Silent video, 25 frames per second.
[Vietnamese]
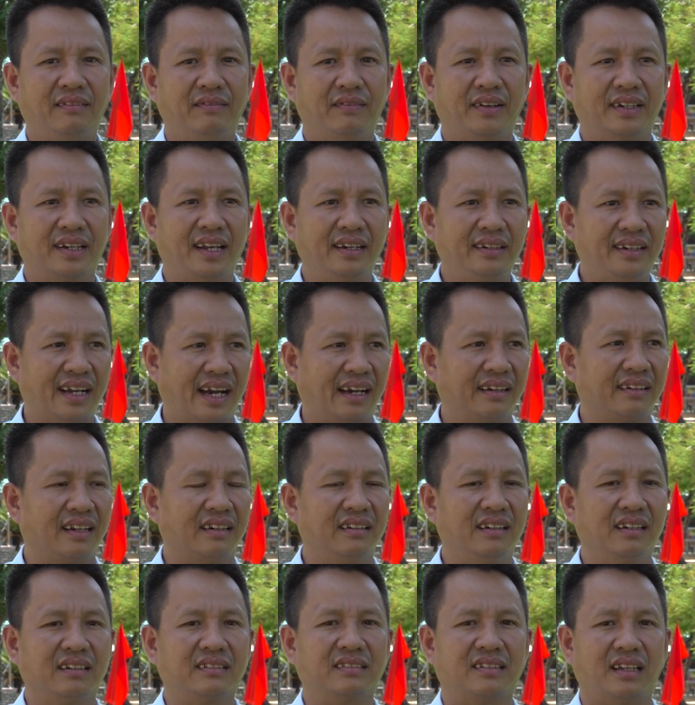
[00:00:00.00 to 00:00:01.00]
và đến nay đã
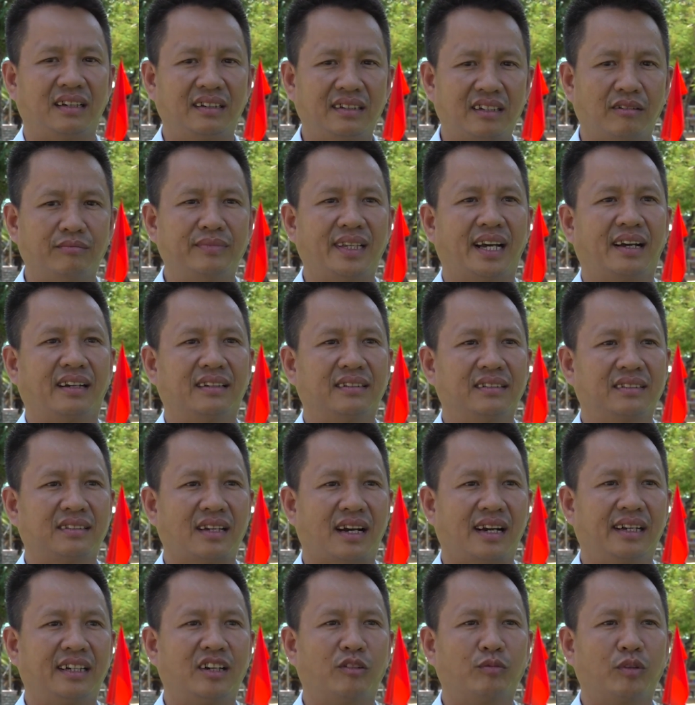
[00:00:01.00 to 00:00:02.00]
được tỉnh công nhận
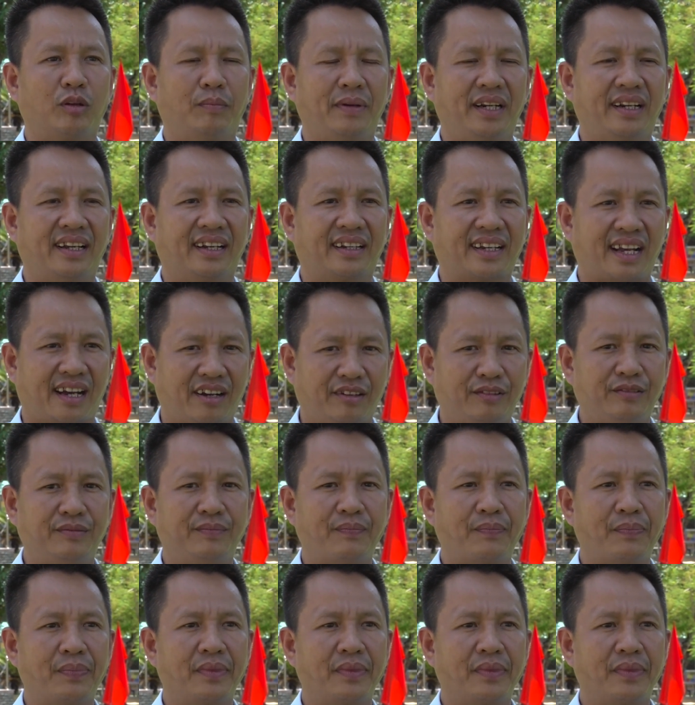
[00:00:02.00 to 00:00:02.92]
xã nông thôn mới nâng cao.